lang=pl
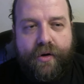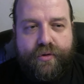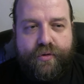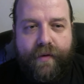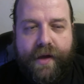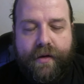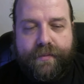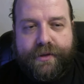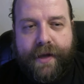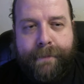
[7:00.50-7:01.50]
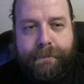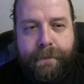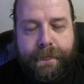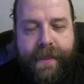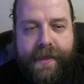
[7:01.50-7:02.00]
odczuwają, że
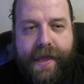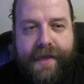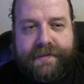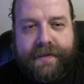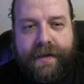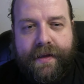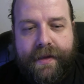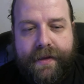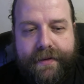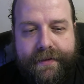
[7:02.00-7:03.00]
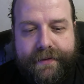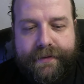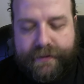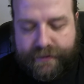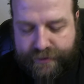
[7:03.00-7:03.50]
mm, jest
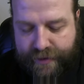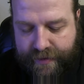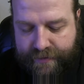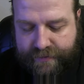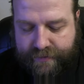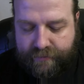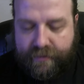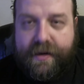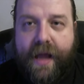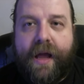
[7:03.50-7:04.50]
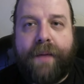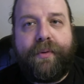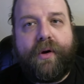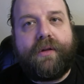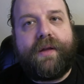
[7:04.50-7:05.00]
E, że jest lekka
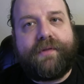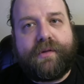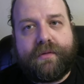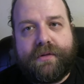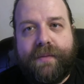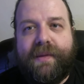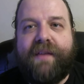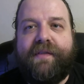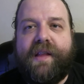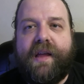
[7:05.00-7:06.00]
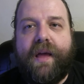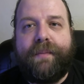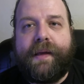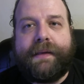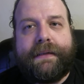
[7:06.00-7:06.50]
pogoda, w związku z tym nie
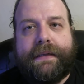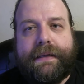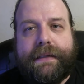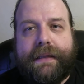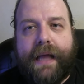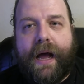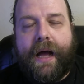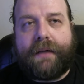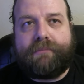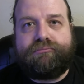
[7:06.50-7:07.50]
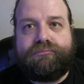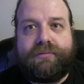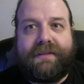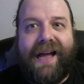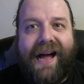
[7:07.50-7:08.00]
wydajemy na
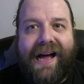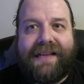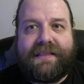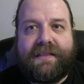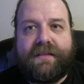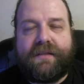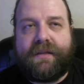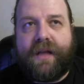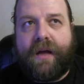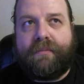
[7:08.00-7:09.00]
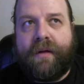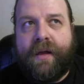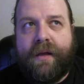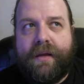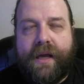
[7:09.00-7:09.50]
gaz, czy tam
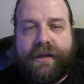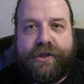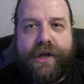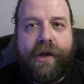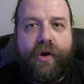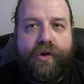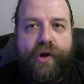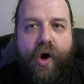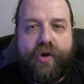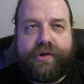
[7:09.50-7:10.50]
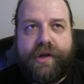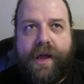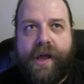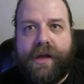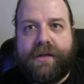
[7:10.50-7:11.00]
jakiś
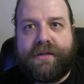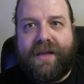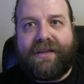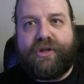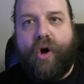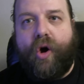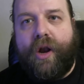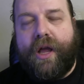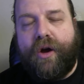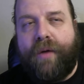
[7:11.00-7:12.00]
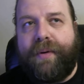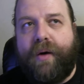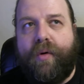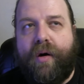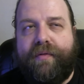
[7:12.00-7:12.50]
ekogroszek, czy jakiś olej
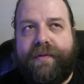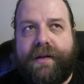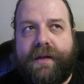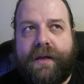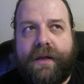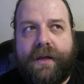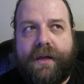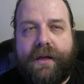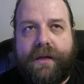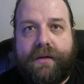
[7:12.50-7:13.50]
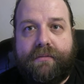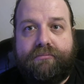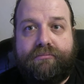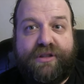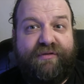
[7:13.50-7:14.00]
opałowy, e,
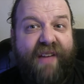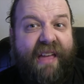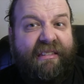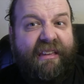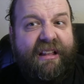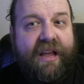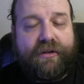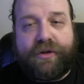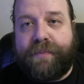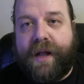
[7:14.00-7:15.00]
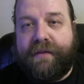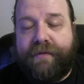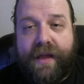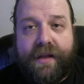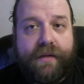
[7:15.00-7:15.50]
czy węgiel, jak ktoś pali
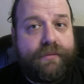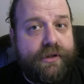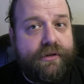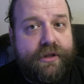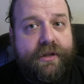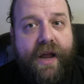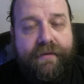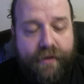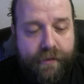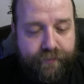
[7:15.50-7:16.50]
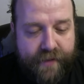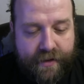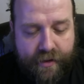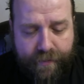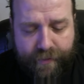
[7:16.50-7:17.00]
węglem, czy, czy drewno na
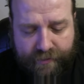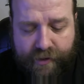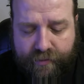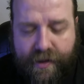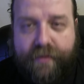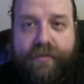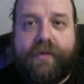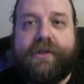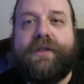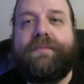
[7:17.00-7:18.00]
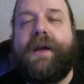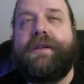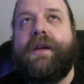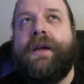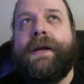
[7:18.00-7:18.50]
ten opał. I tutaj to też jest
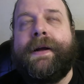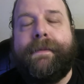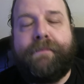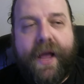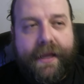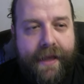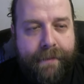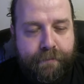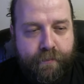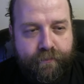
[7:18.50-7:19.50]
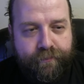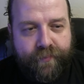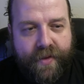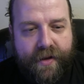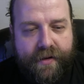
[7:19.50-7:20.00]
bardziej takie
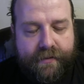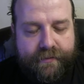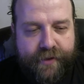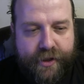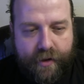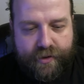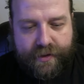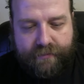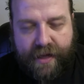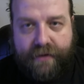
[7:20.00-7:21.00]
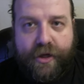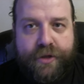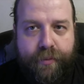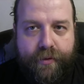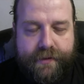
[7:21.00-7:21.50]
mm, widoczne, tak? To
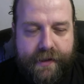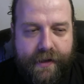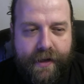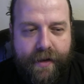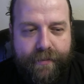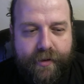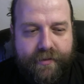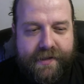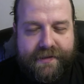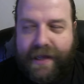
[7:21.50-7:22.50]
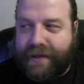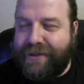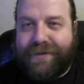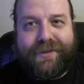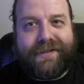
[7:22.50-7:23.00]
jest plus. Minus jest
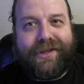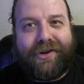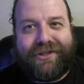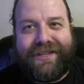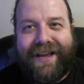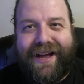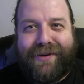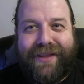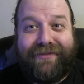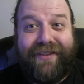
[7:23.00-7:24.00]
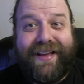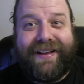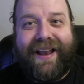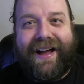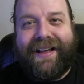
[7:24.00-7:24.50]
taki, że przez to rośnie hałda
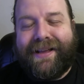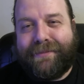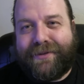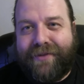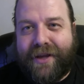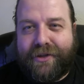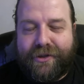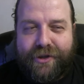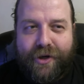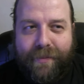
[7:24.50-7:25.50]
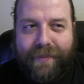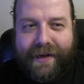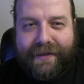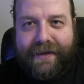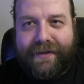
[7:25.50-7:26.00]
węgla przy większości
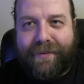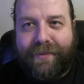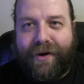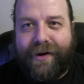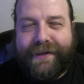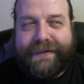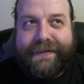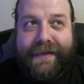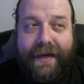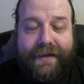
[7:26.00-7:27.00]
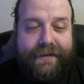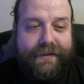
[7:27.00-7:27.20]
kopalni, no bo jak